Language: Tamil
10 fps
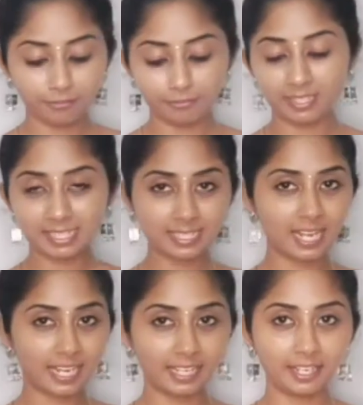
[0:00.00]
ஃபஸ்ட்
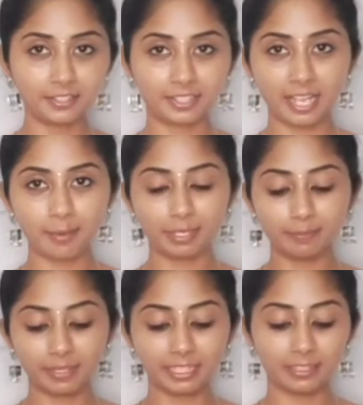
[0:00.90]
நான் என்ன எடுத்திருக்கேன்
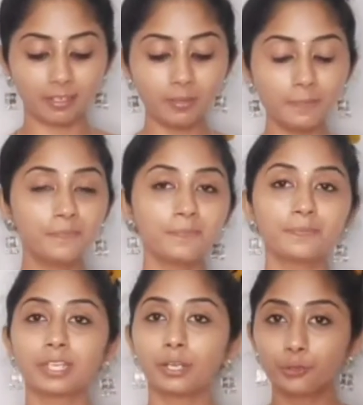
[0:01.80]
அப்படின்னு பார்த்தீங்கன்னா
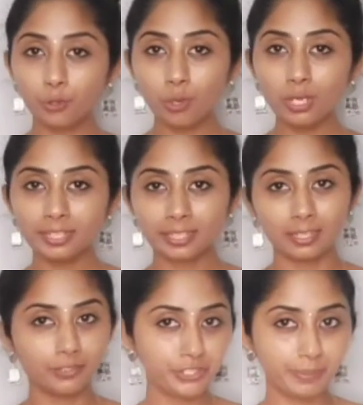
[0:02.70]
கோல்டன் கலர்